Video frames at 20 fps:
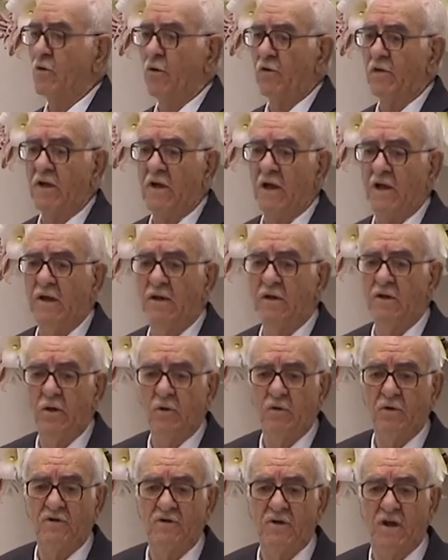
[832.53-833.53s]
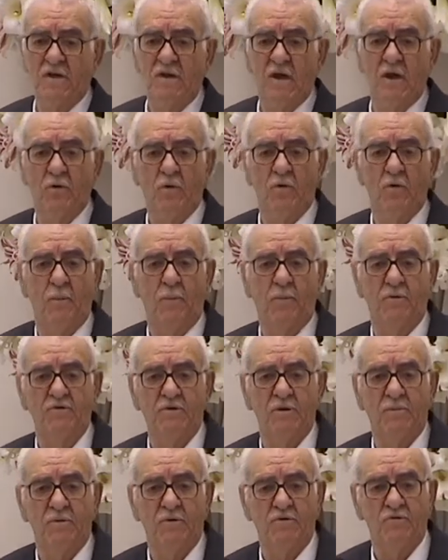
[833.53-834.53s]
zmieniłby wszystko,
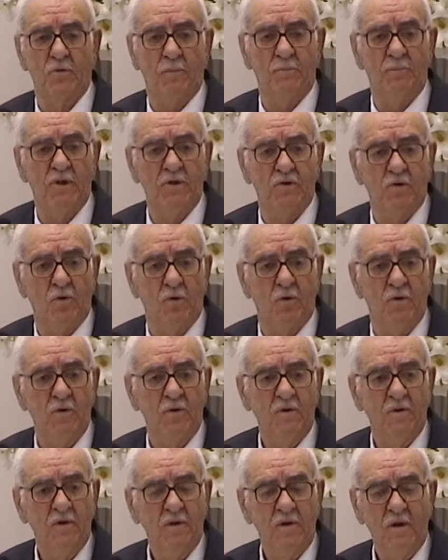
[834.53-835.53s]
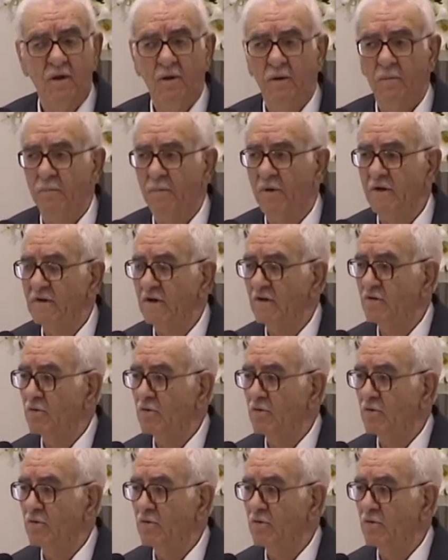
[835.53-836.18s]
zawołałby